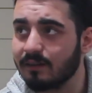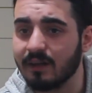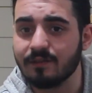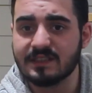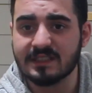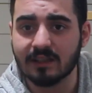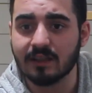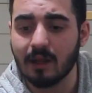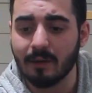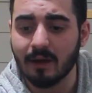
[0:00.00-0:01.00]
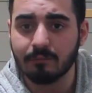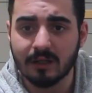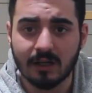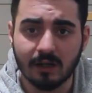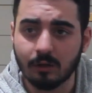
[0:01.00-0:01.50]
telifi siklemeyen
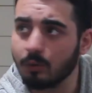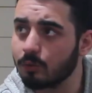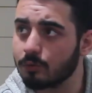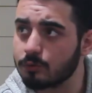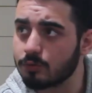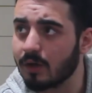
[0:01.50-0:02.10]
bir kanal olduğumuzu